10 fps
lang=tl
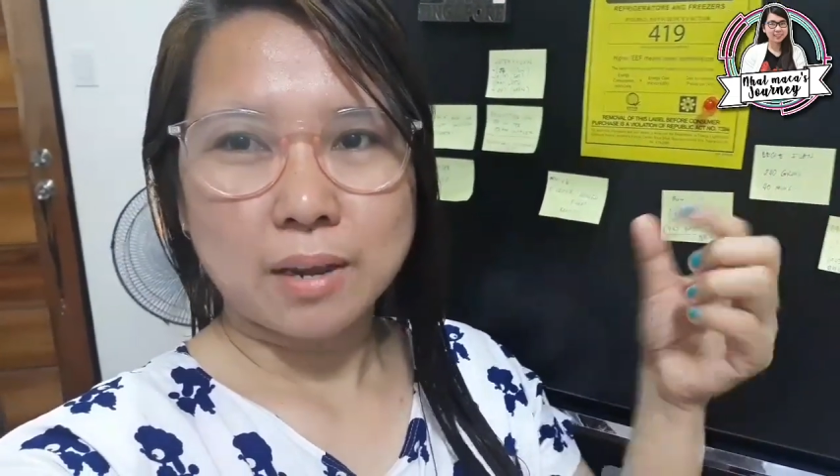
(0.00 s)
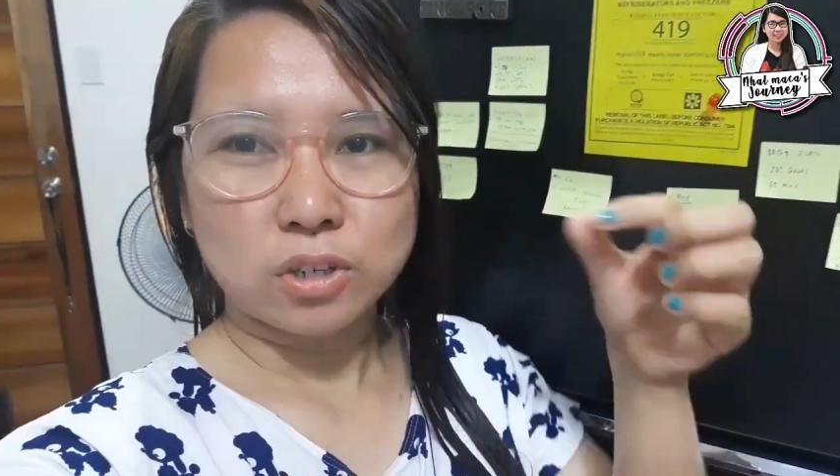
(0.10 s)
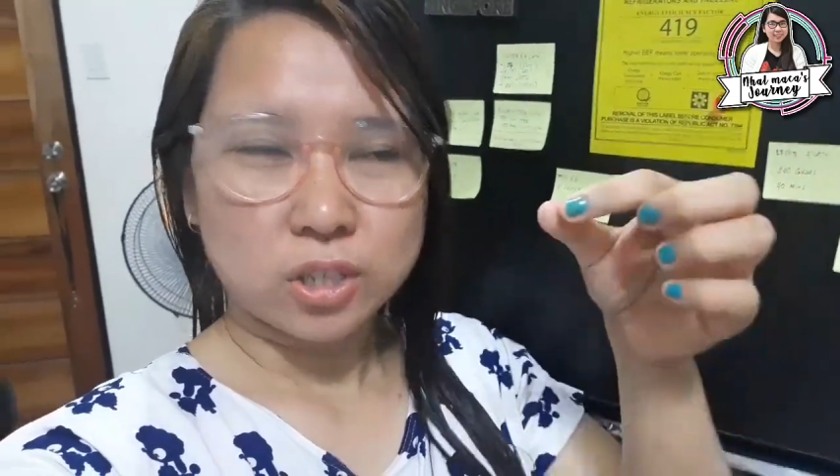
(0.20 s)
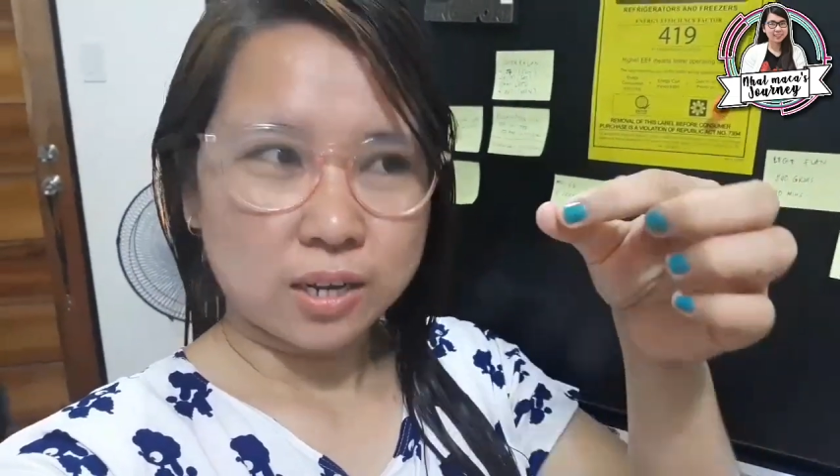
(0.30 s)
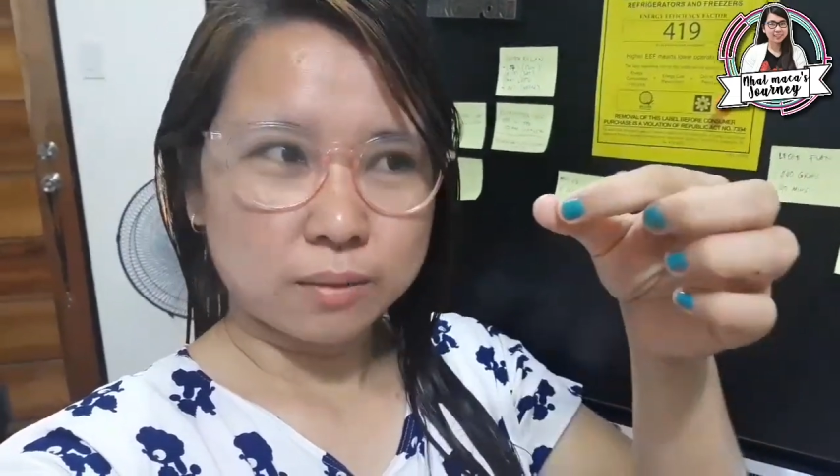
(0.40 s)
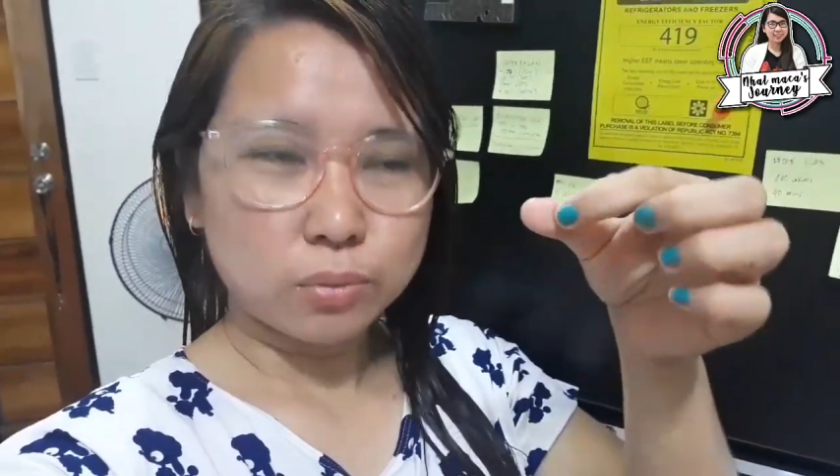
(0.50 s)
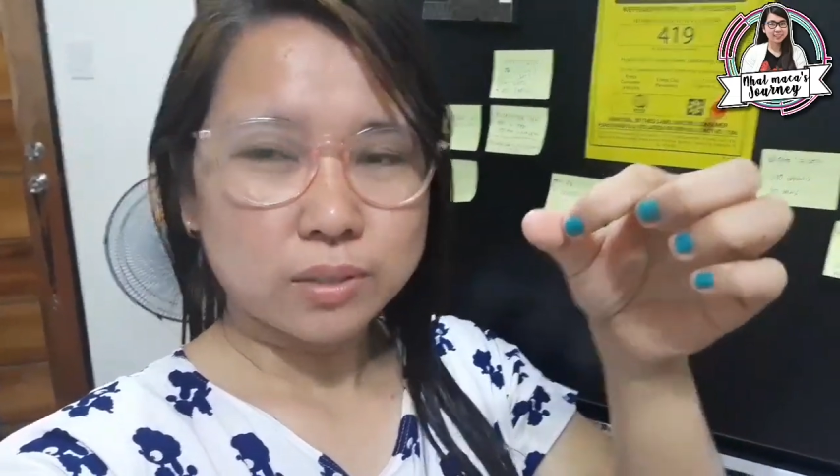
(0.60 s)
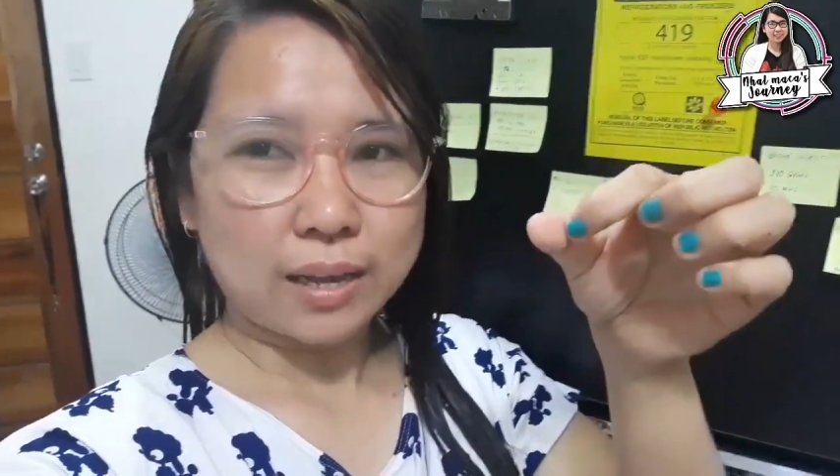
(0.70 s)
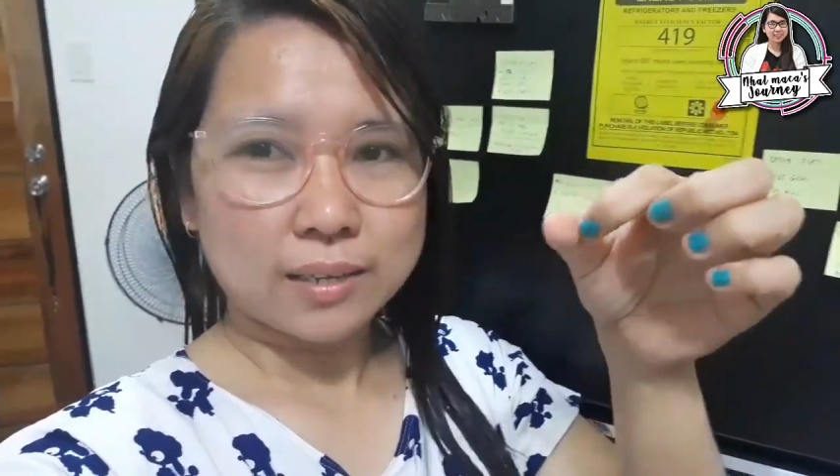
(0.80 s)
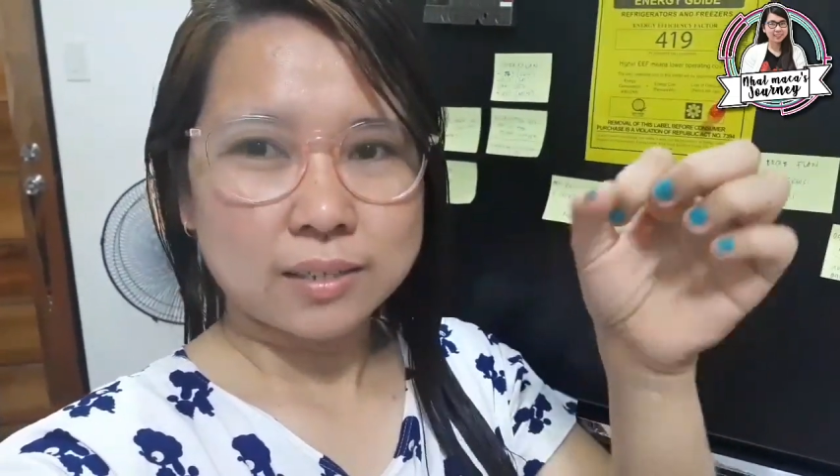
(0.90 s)
meron siyang
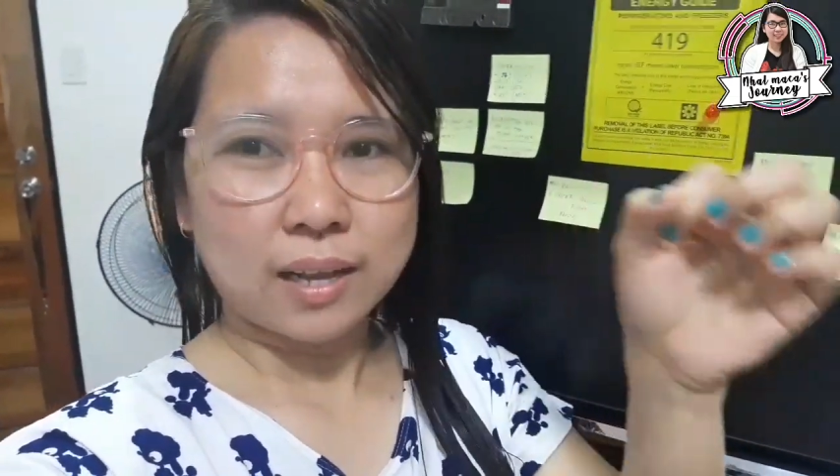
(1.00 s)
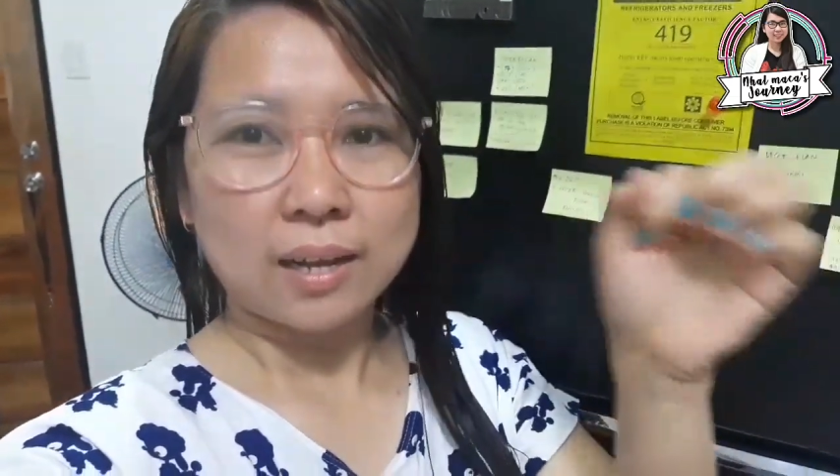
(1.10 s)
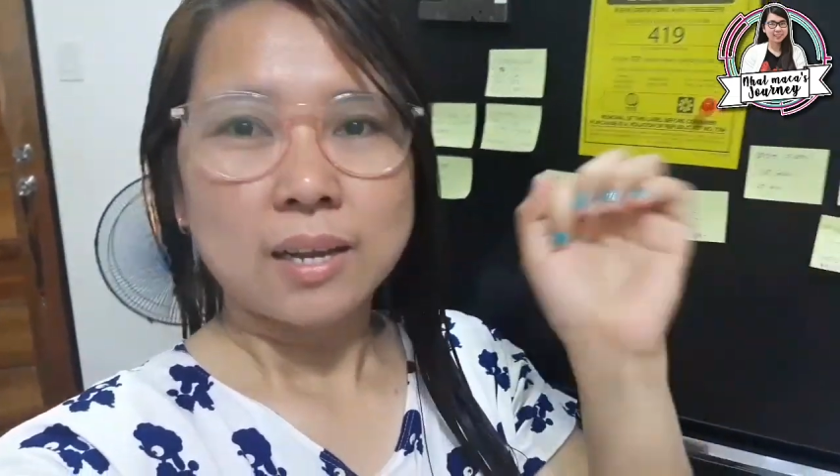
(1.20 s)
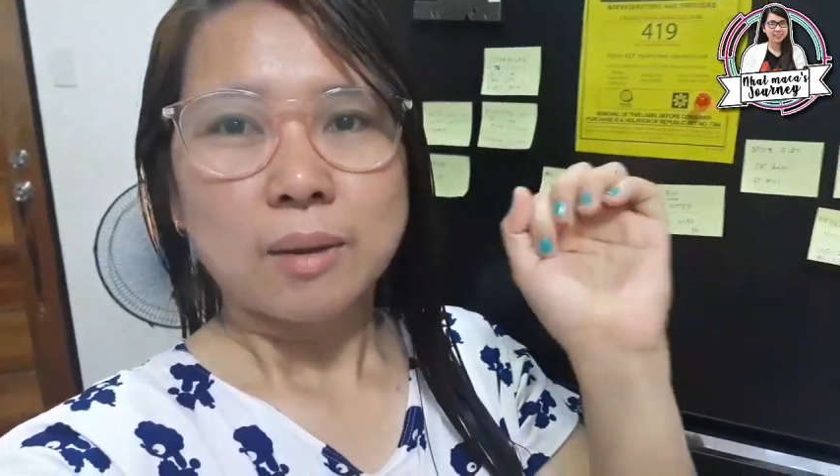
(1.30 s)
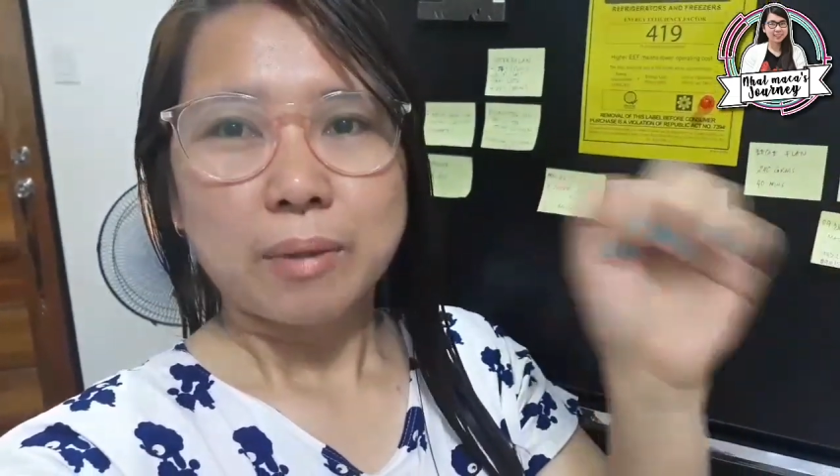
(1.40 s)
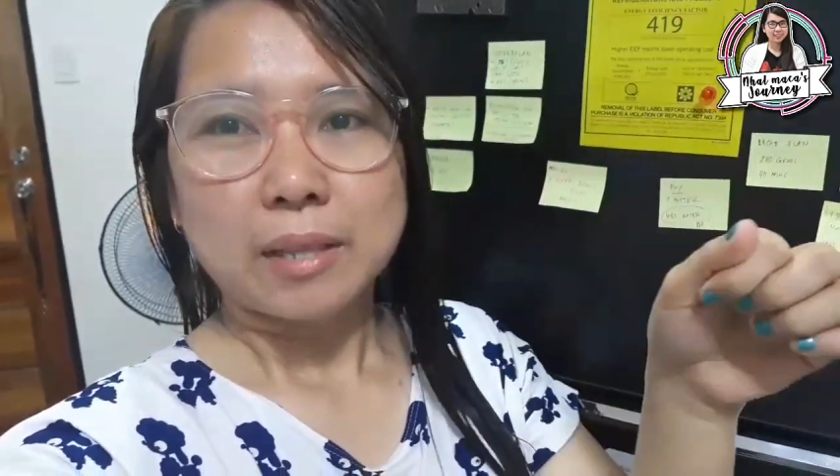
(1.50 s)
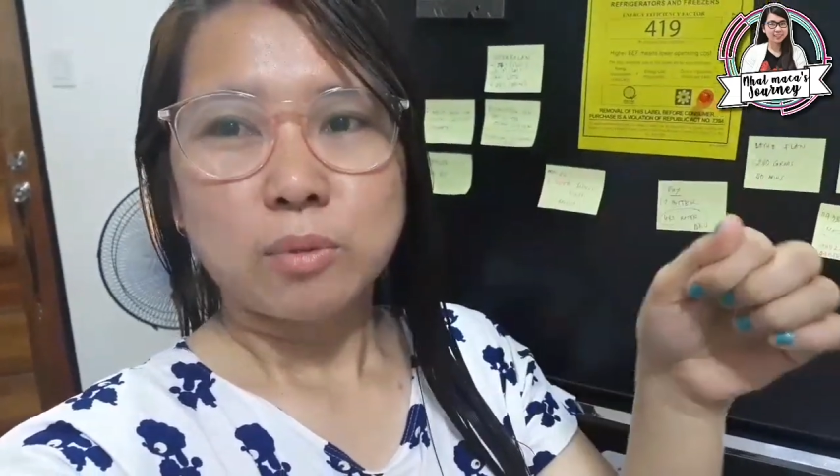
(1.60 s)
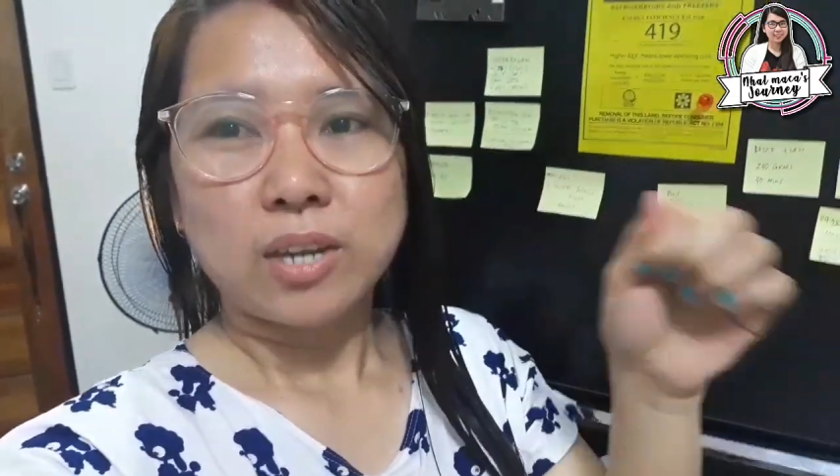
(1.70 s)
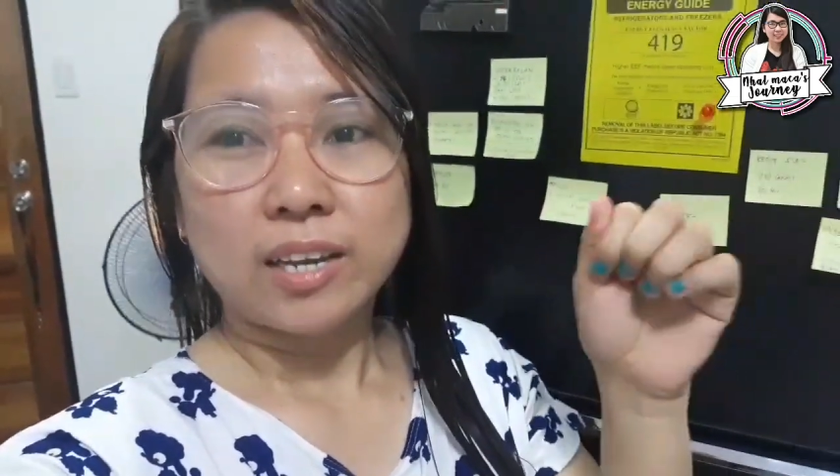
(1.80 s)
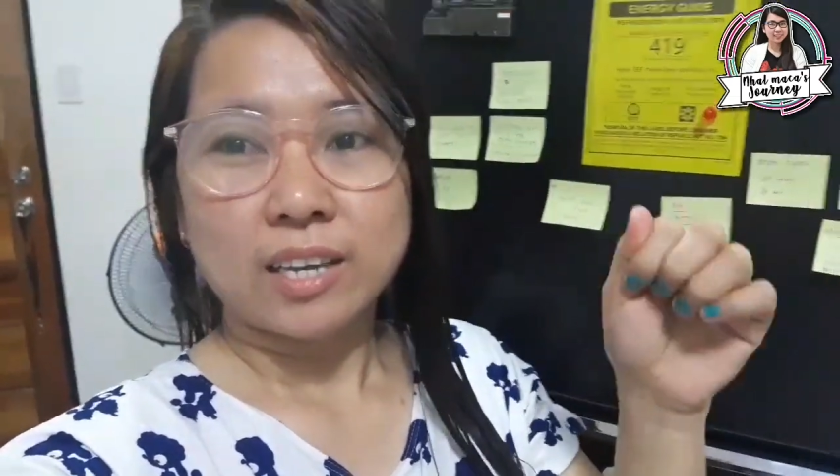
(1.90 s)
butas na pwede
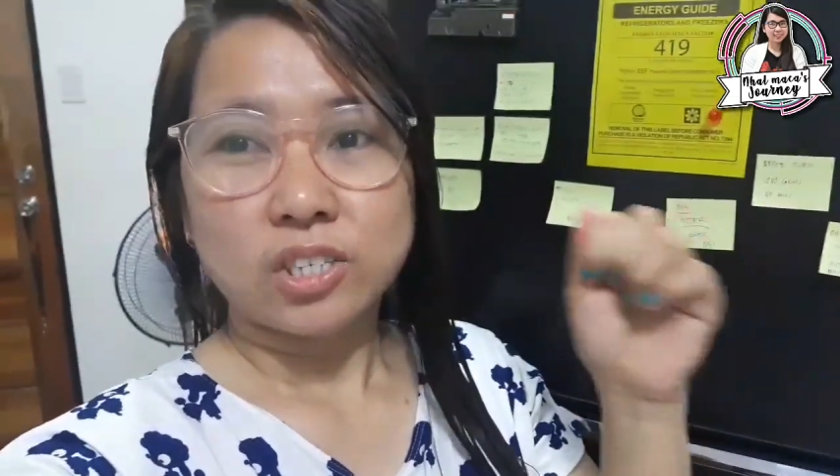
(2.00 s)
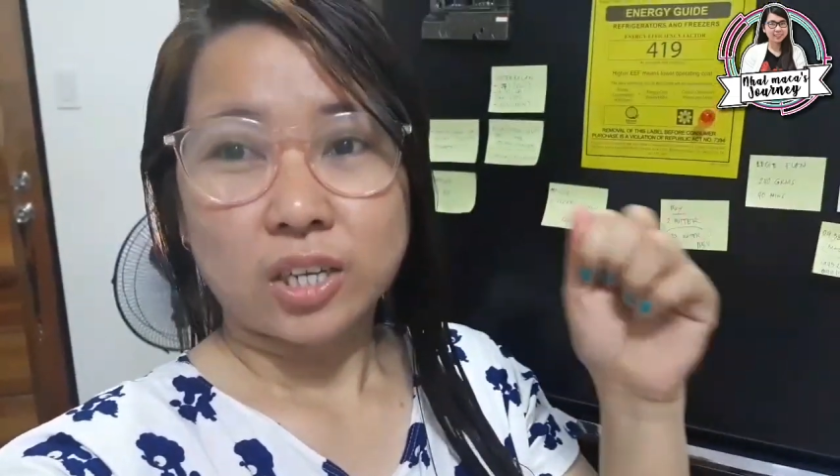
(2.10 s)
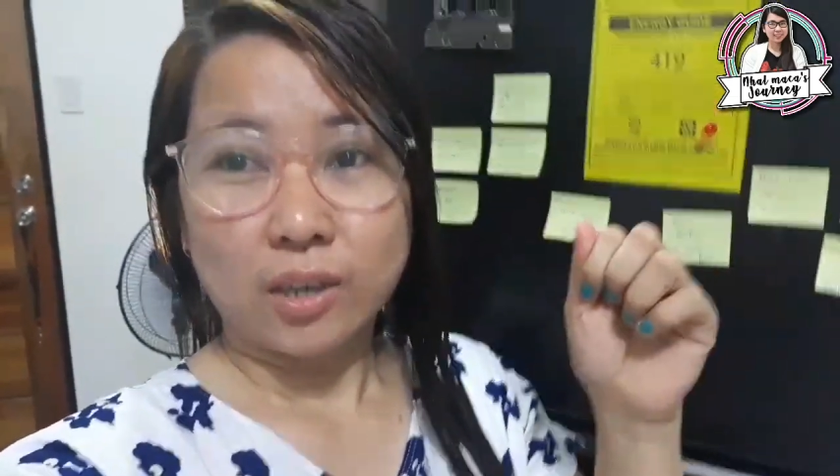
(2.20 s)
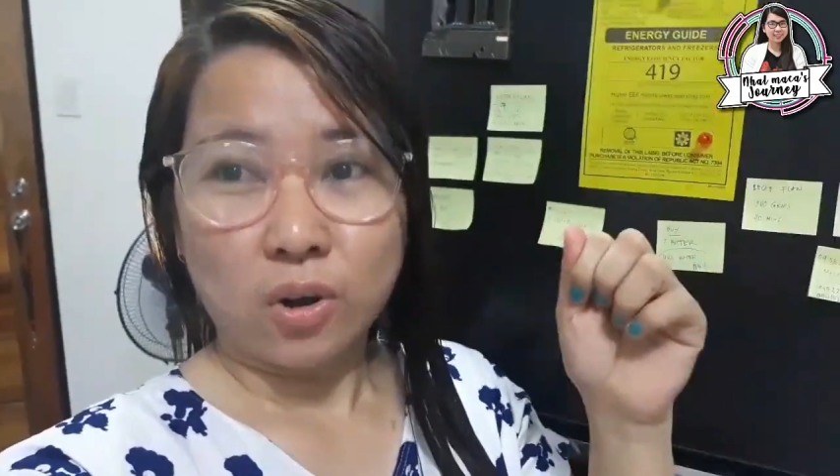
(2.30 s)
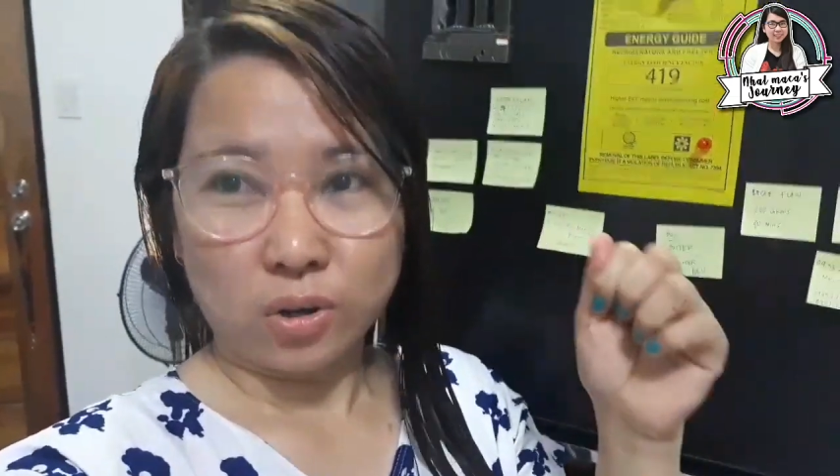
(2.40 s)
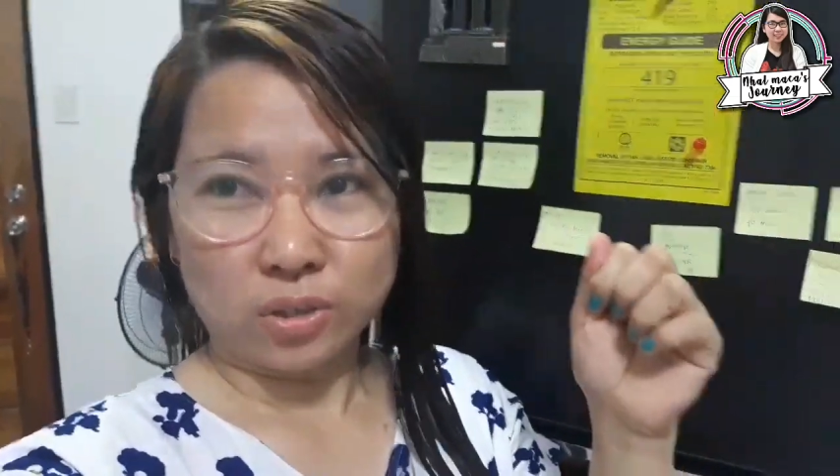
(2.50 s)
mo lagyan siya ng